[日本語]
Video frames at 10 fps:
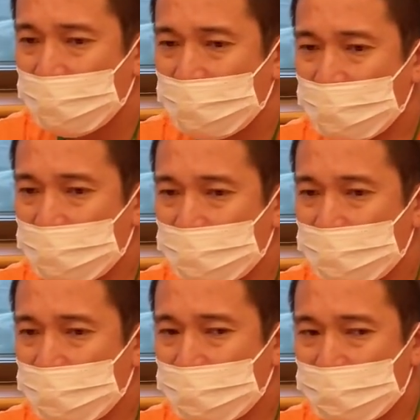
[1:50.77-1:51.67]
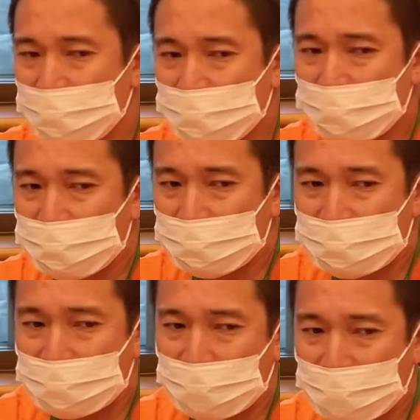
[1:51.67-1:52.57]
あの効く
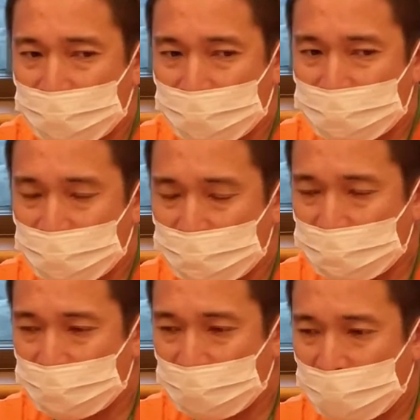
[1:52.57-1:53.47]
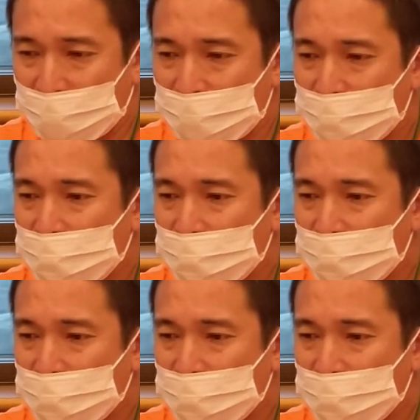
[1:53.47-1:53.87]
ステロイド成分が